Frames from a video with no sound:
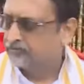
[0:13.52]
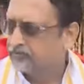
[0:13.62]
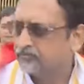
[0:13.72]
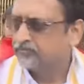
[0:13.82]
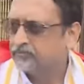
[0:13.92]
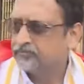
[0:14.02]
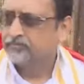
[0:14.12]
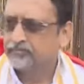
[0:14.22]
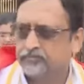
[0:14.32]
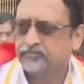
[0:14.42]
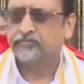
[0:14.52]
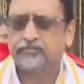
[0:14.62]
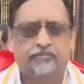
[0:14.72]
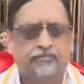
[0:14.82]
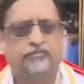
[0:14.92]
రంగనాయక
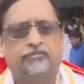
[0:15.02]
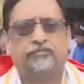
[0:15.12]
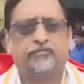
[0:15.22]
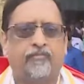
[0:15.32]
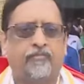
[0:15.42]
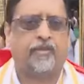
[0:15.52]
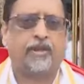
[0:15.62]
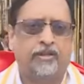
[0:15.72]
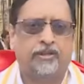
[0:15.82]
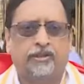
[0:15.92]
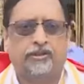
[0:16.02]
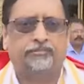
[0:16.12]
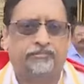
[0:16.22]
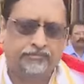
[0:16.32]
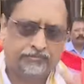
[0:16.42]
మండపంలో వేద పండితులు ఆశీర్వచనం
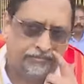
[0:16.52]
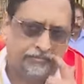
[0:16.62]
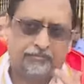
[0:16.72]
చేశారు పట్టు